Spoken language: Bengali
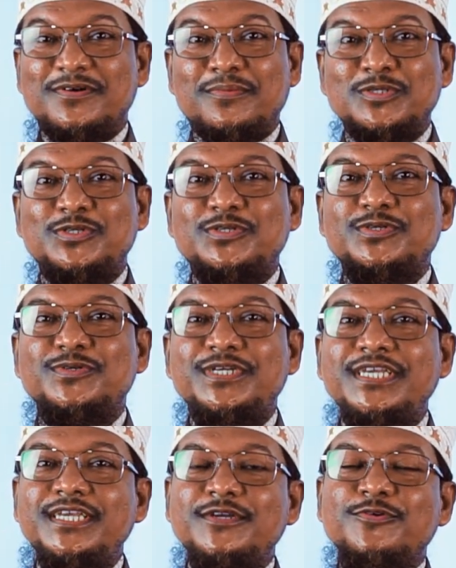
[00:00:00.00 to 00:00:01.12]
অবশ্যই
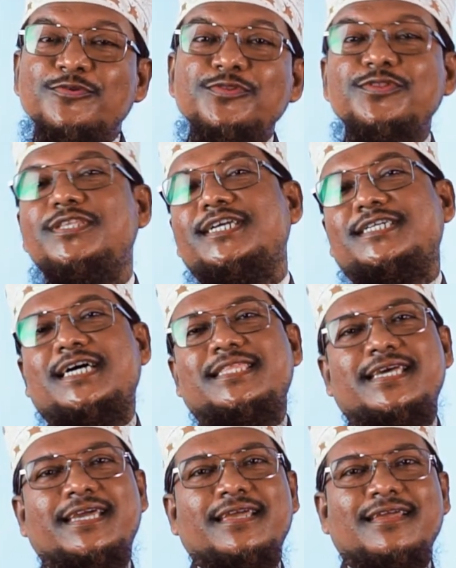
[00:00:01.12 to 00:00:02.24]
গুরুত্বের
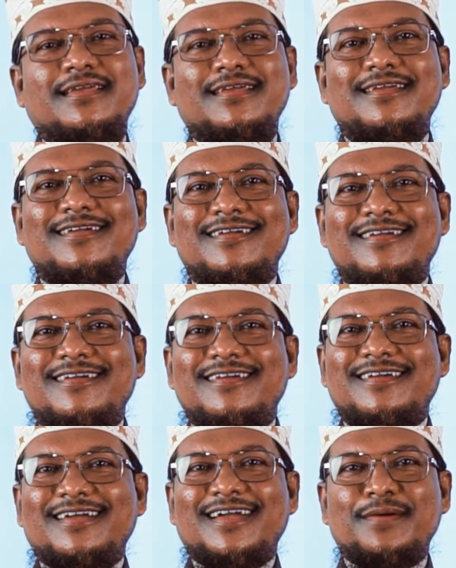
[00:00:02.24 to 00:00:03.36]
সাথে
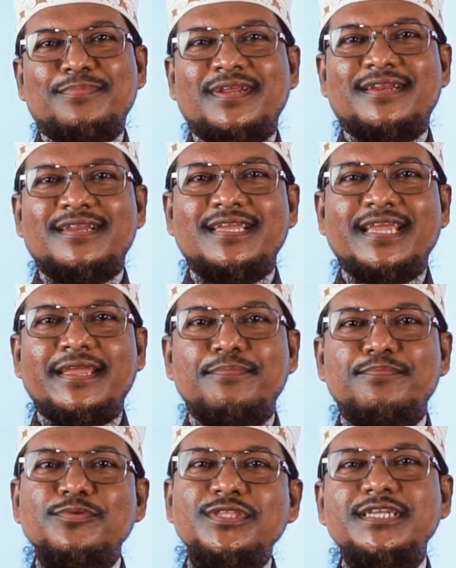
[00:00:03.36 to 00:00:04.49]
আপনার এই
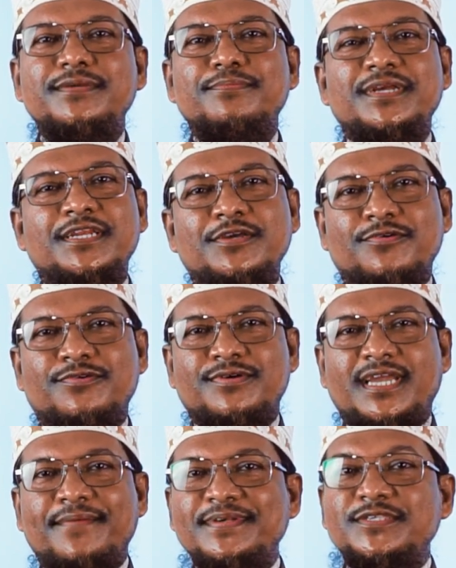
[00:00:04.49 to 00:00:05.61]
প্রতিটি ভিডিও
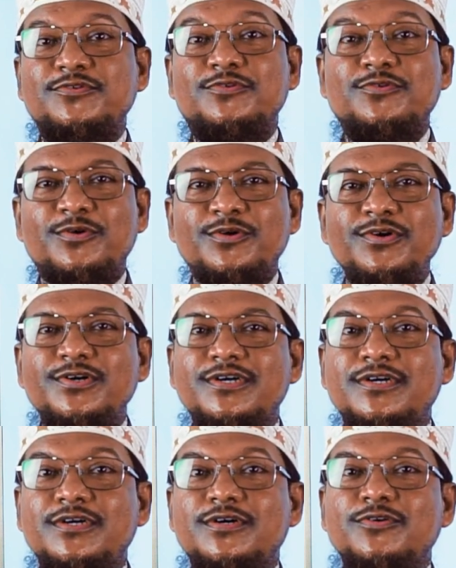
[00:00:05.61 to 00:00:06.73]
এপিসোডগুলো
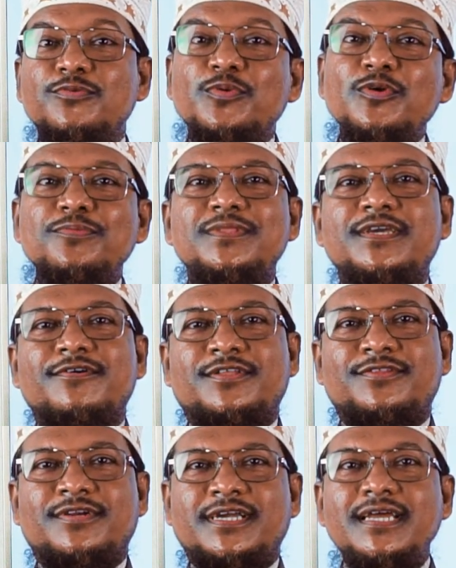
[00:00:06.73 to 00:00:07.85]
উপলব্ধি করা
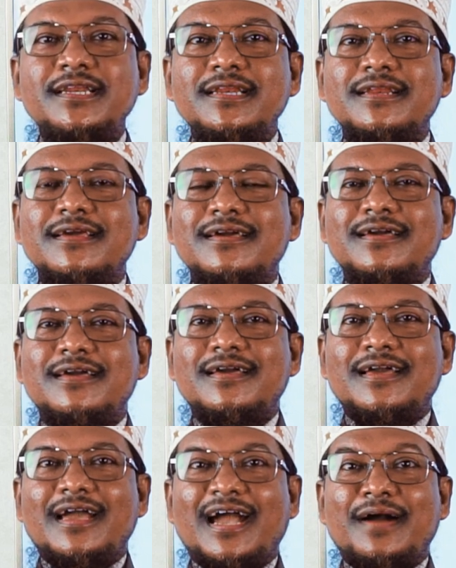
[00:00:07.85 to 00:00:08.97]
দরকার
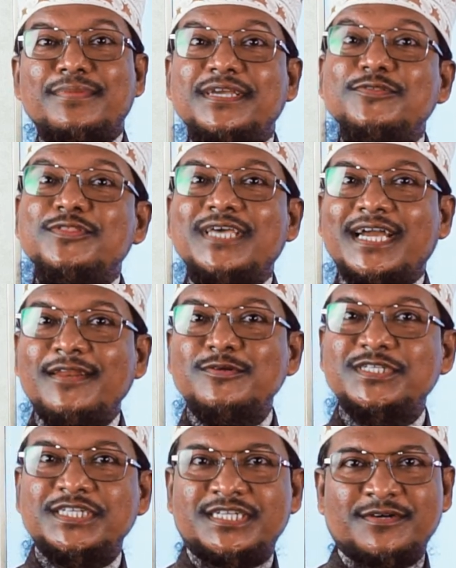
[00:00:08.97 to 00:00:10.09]
আমরা কিন্তু দেখানোর
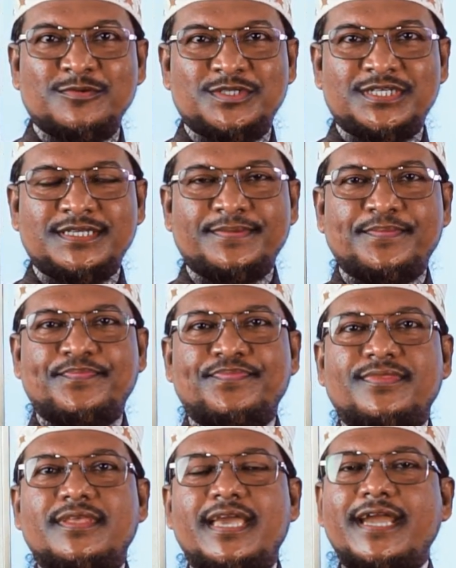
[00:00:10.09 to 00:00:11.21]
চেষ্টা করছি
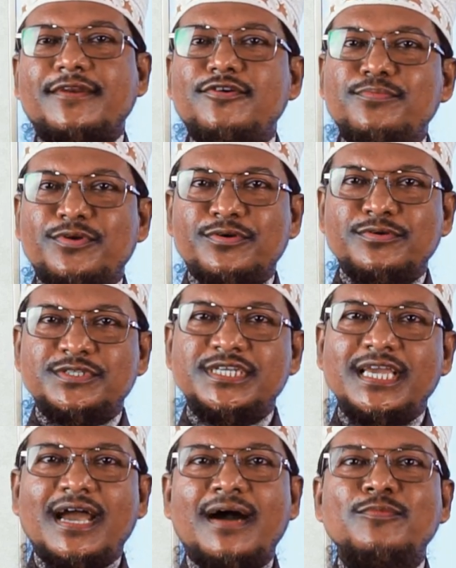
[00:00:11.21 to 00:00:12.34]
এক নম্বরে হচ্ছে
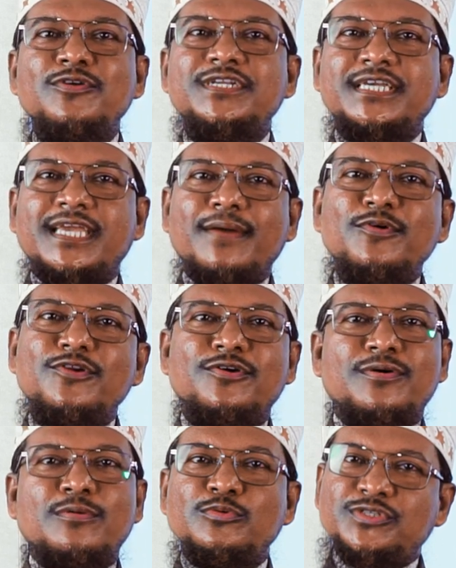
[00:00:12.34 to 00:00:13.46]
আমলটি কেমন
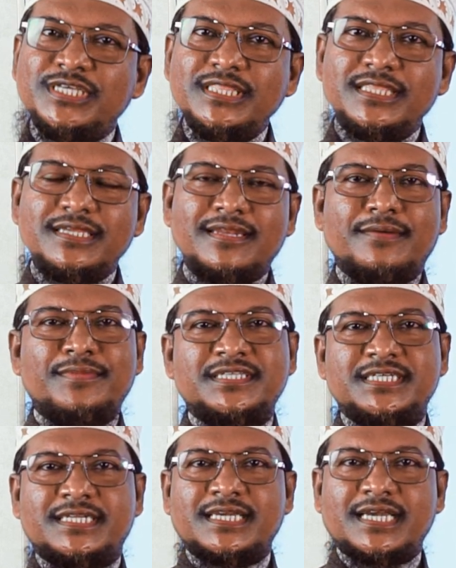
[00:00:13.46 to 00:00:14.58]
হওয়া উচিত
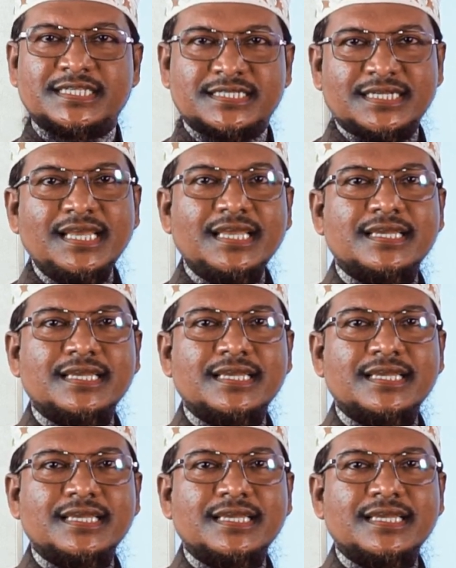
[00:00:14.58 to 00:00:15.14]
নামাজের কাজটা